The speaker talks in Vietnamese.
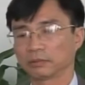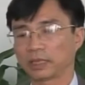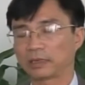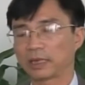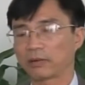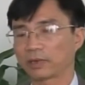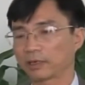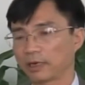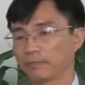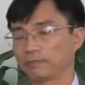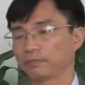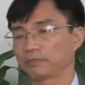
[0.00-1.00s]
lãnh đạo các
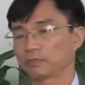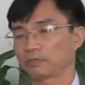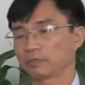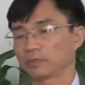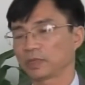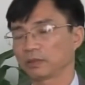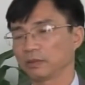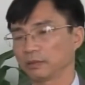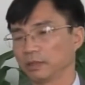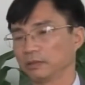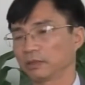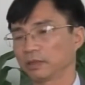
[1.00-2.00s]
cấp từ
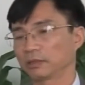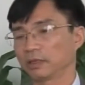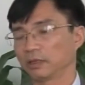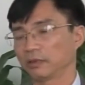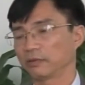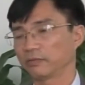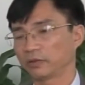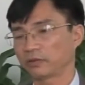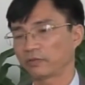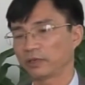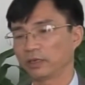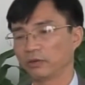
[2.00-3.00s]
tỉnh đến cơ sở và
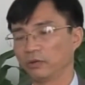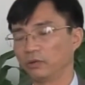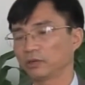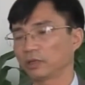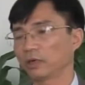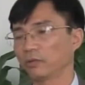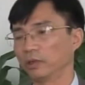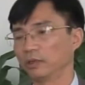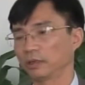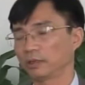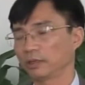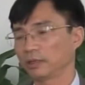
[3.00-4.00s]
trong vấn đề là hỗ trợ các nguồn
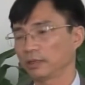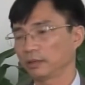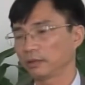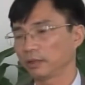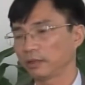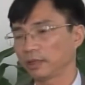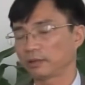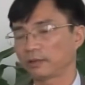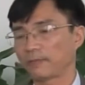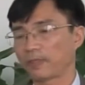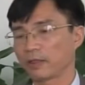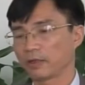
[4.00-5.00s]
lực để thực hiện
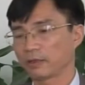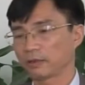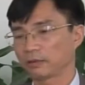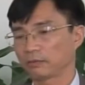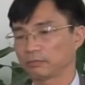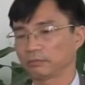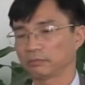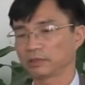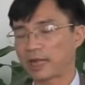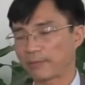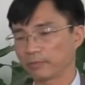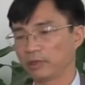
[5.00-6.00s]

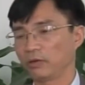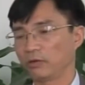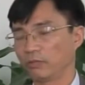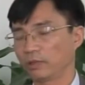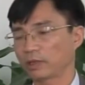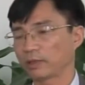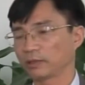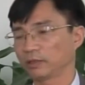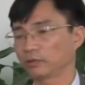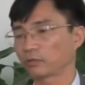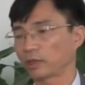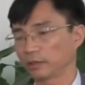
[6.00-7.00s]
giảm thiểu mất cân bằng giới
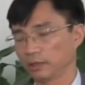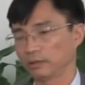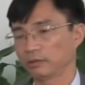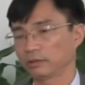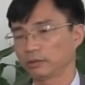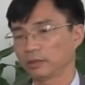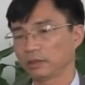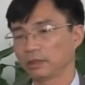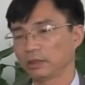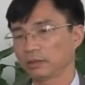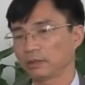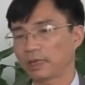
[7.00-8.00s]
tính trong toàn tỉnh
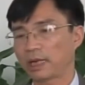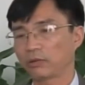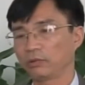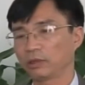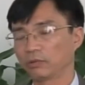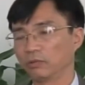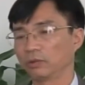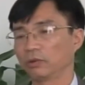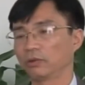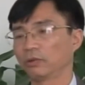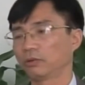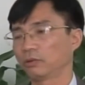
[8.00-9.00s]
thứ hai cũng như là củng
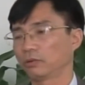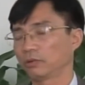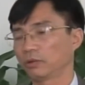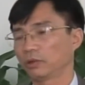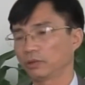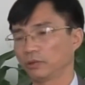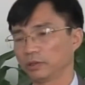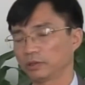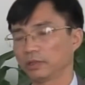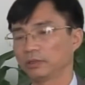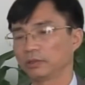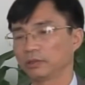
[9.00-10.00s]
cố rồi
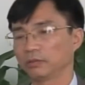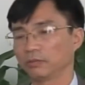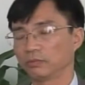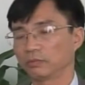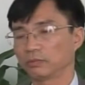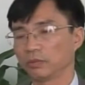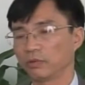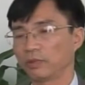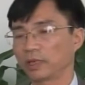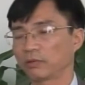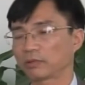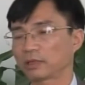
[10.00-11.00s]
xây dựng bộ
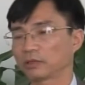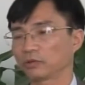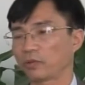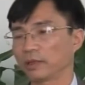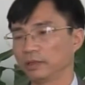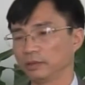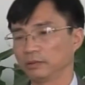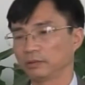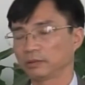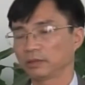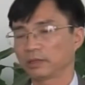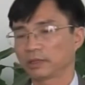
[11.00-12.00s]
máy công tác dân số gia đình
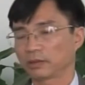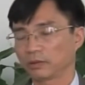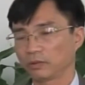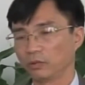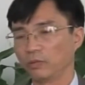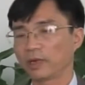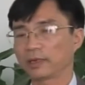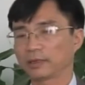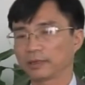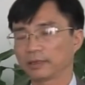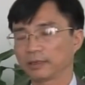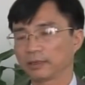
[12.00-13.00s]
đủ mạnh
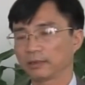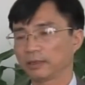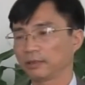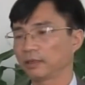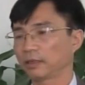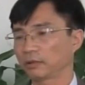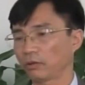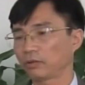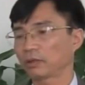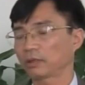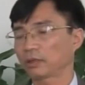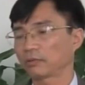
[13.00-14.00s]
để thực hiện
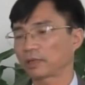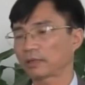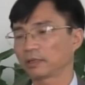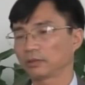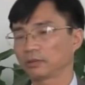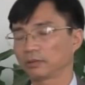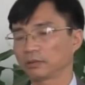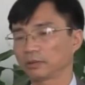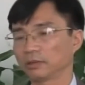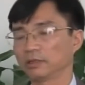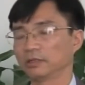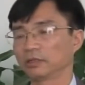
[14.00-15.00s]
tốt công tác dân
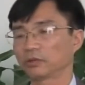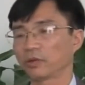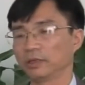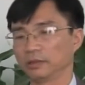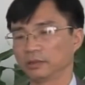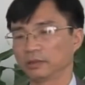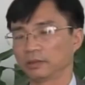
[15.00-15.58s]
chương trình dân số gia đình